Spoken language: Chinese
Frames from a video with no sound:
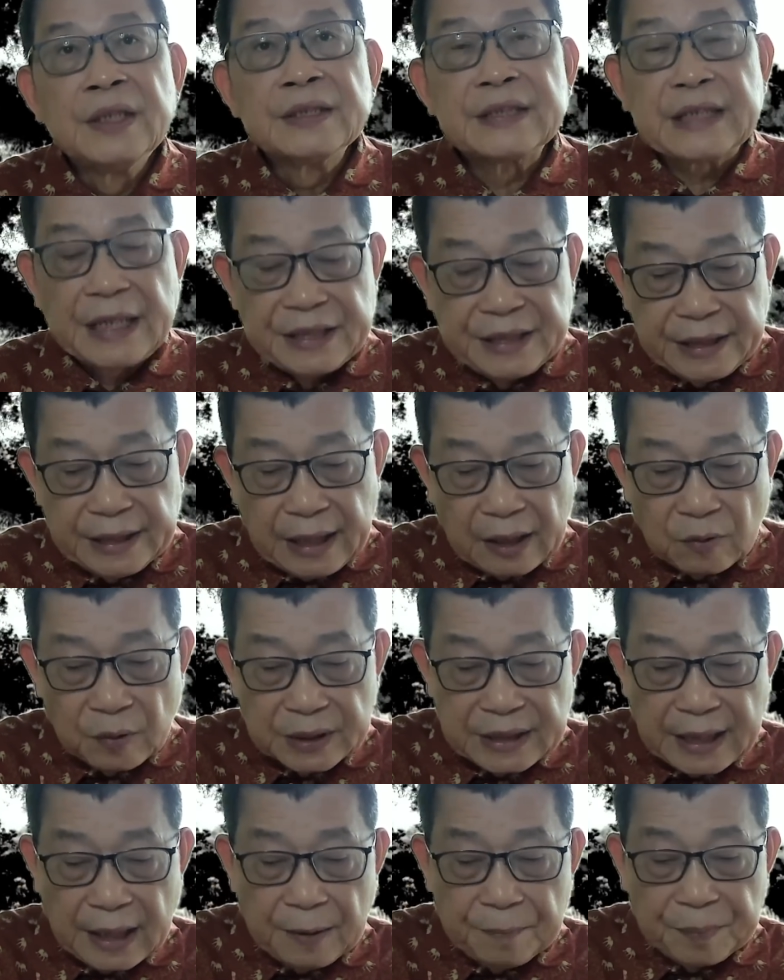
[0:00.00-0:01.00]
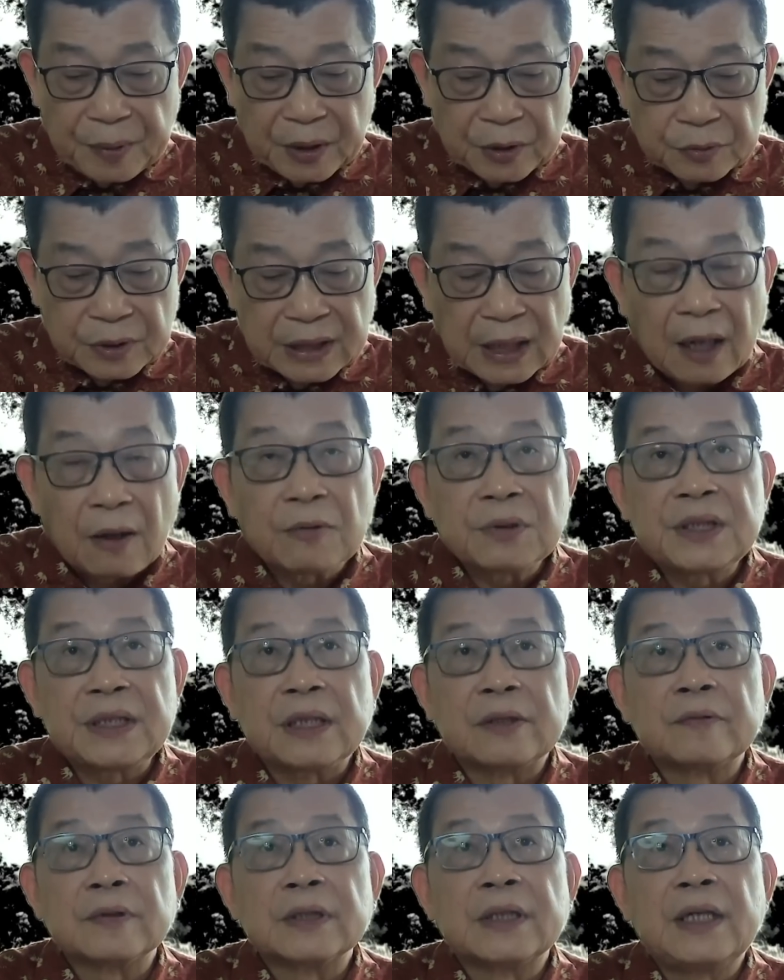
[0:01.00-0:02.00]
在其他国家，比如朝
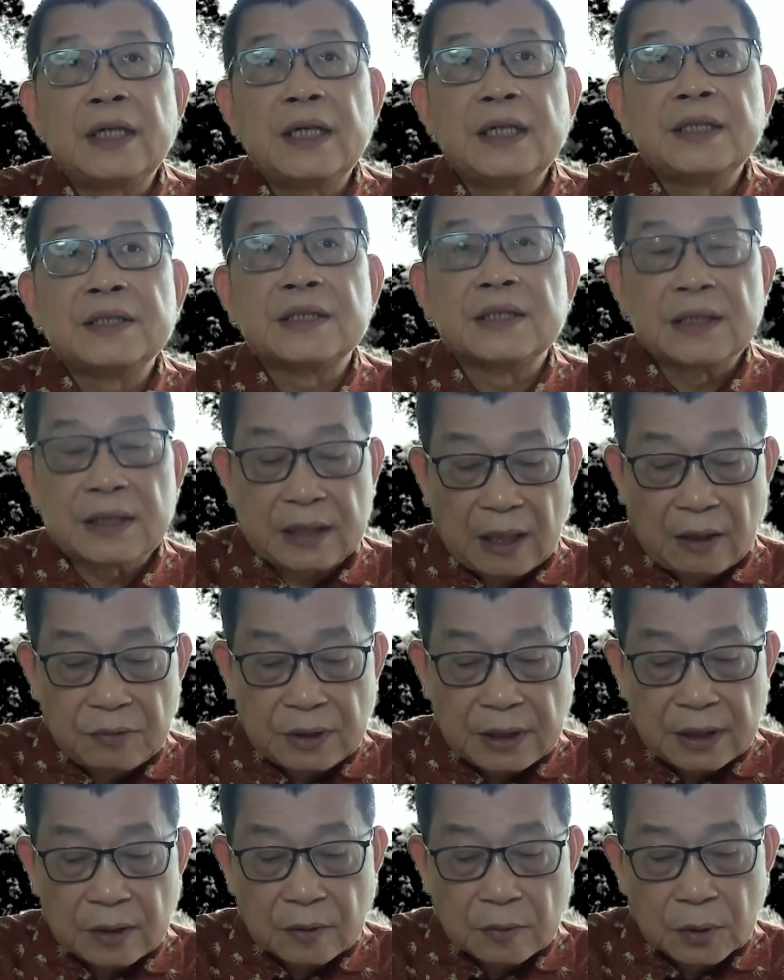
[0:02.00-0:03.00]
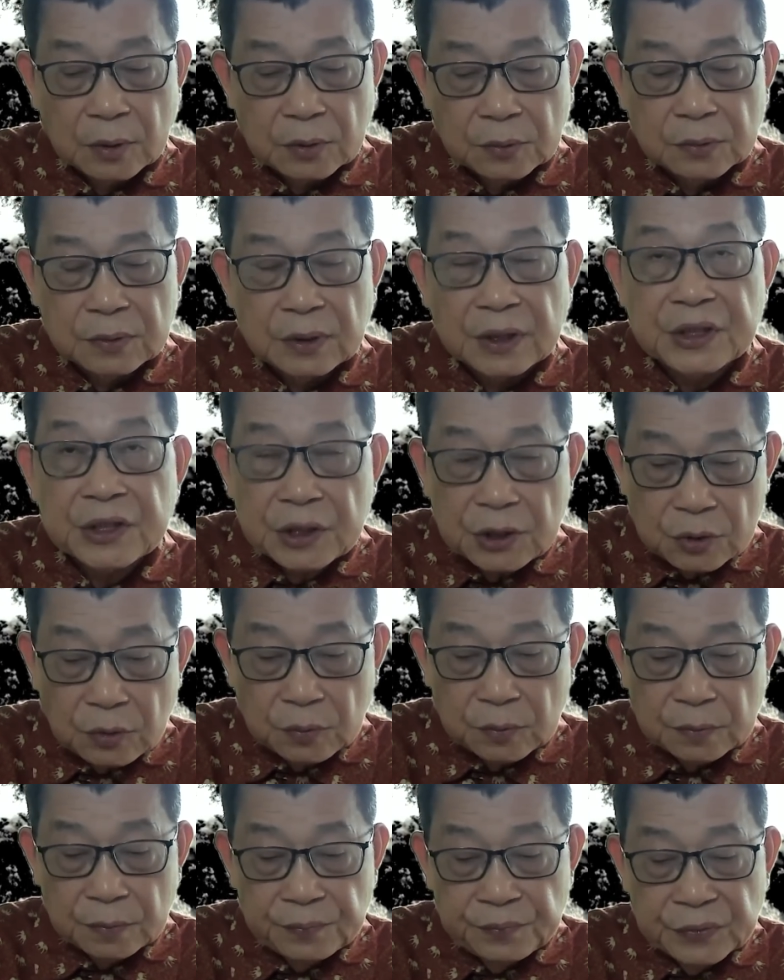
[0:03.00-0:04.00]
鲜或者类似朝鲜的国度的制
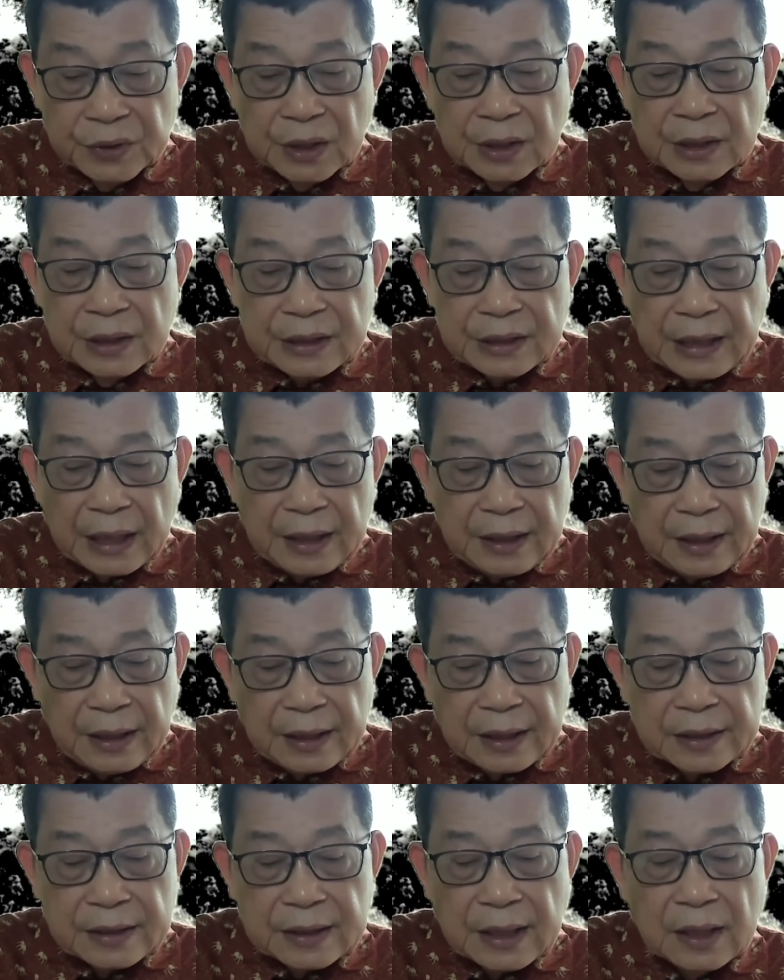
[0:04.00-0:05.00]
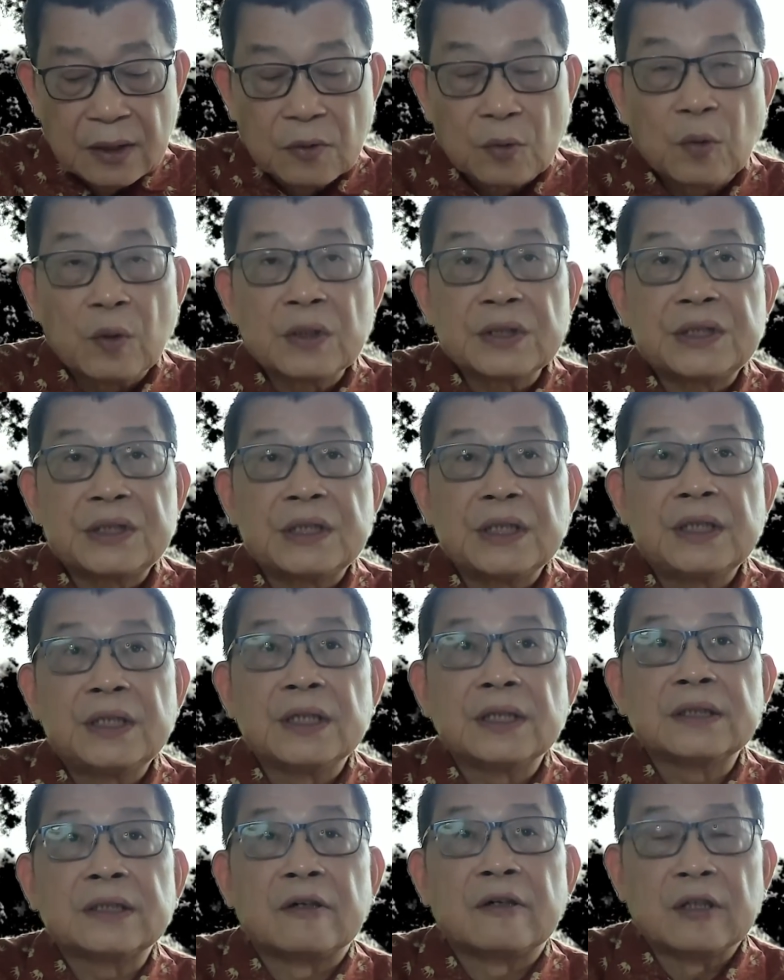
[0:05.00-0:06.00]
度，这一类的正国级
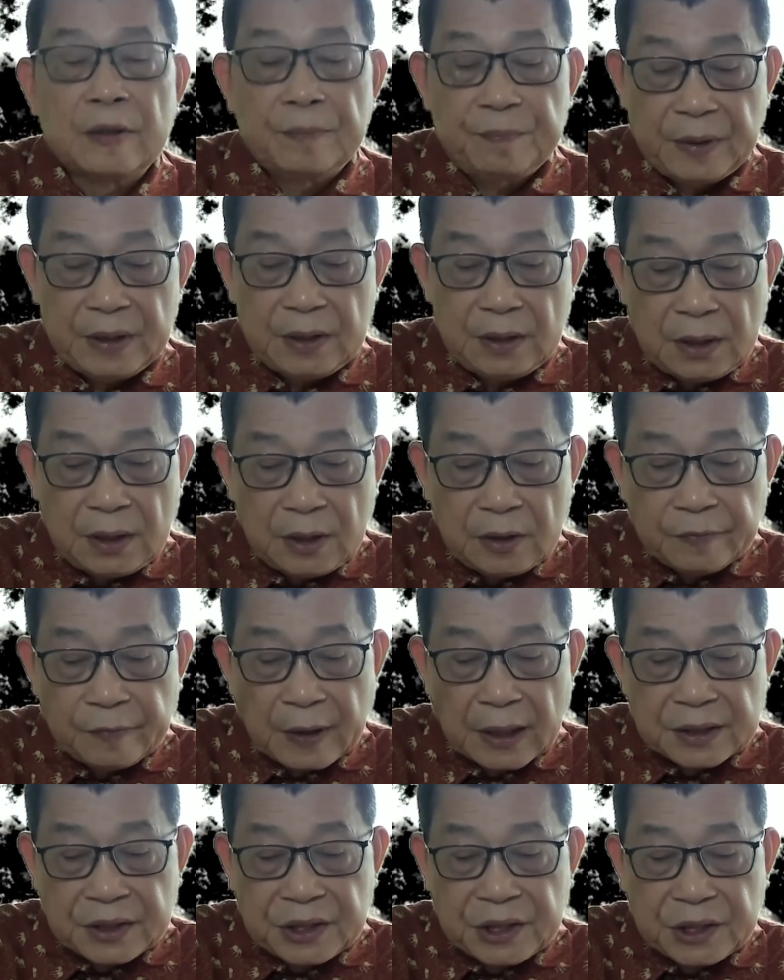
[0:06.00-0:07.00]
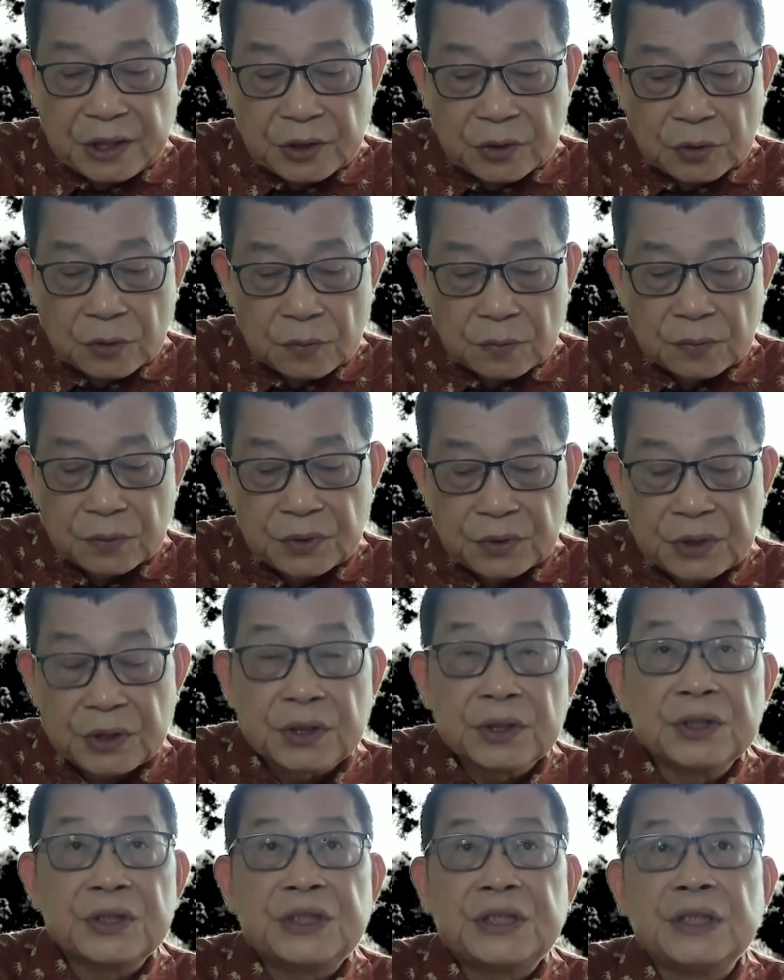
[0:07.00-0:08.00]
领导人被依法起诉，
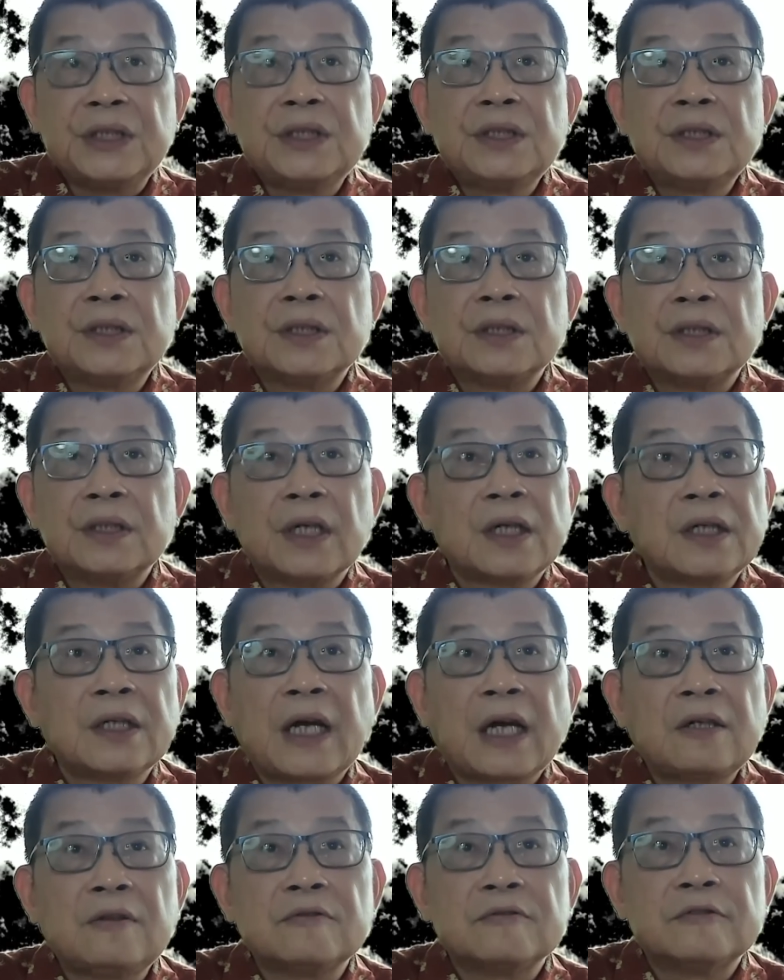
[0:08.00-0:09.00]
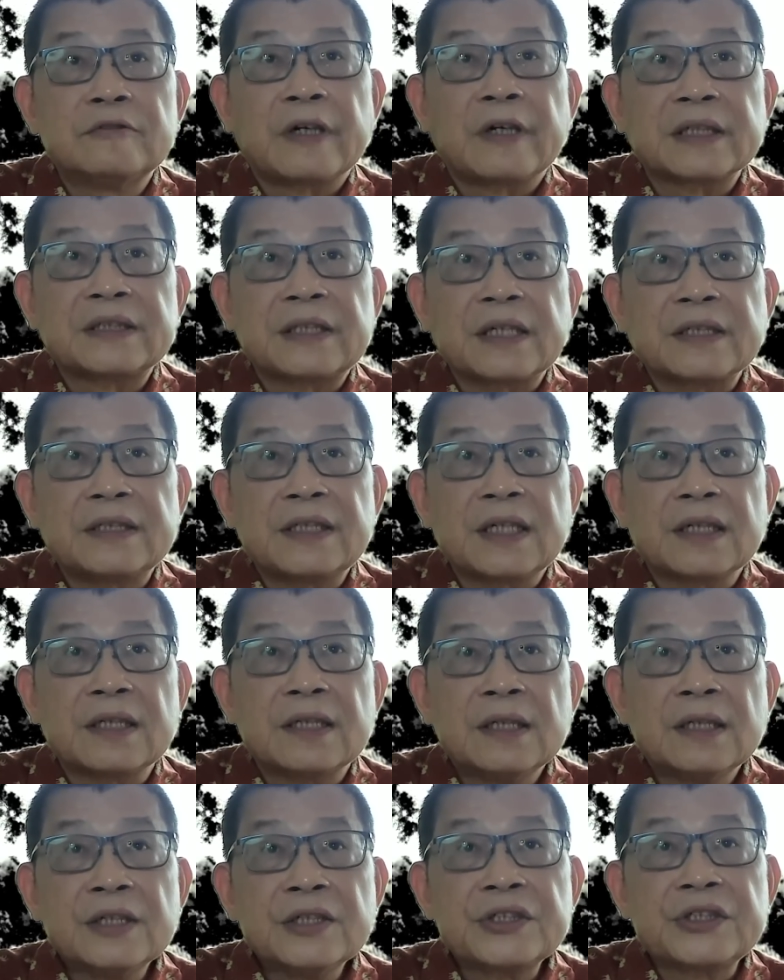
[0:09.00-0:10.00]
至今仍然无法想象。
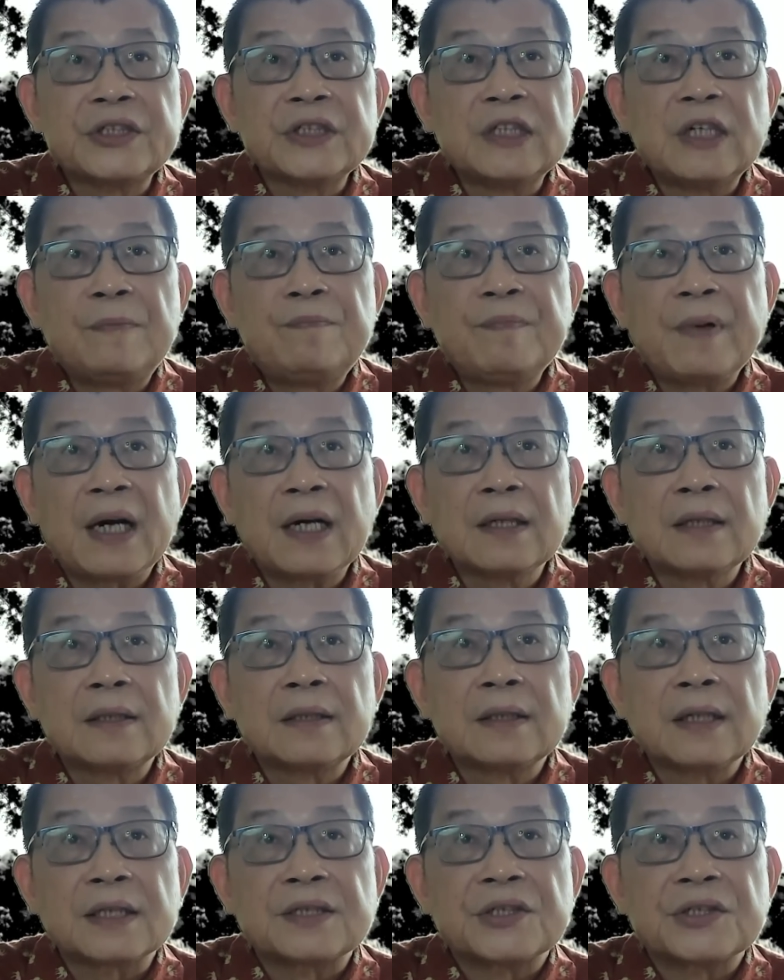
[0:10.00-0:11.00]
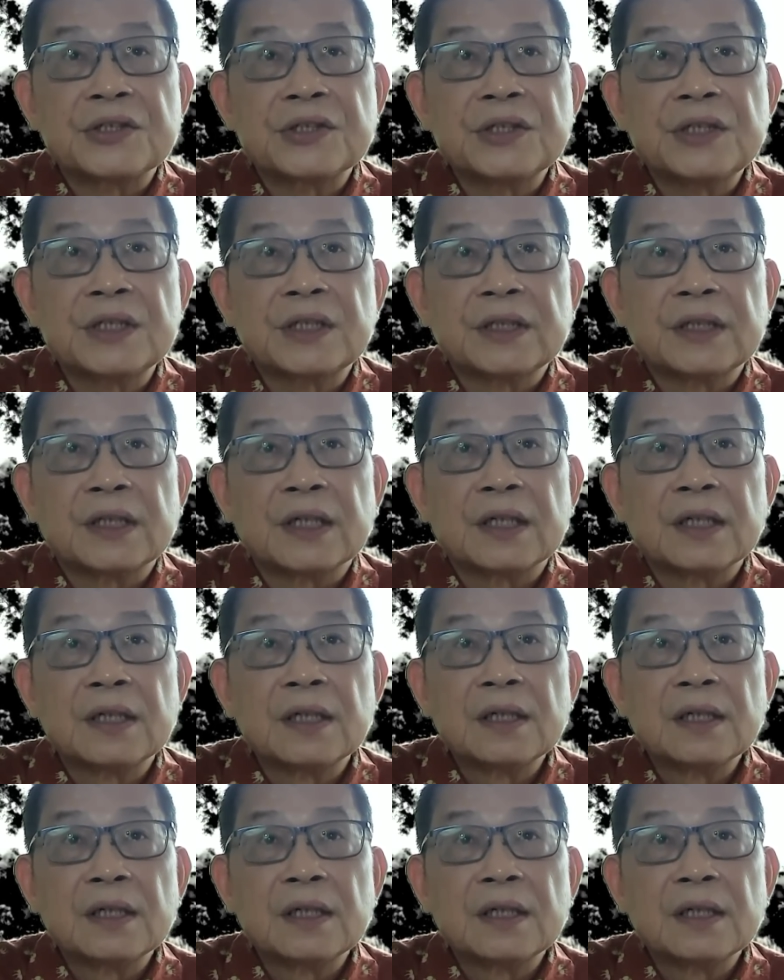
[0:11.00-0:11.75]
四人帮那只是一个呢，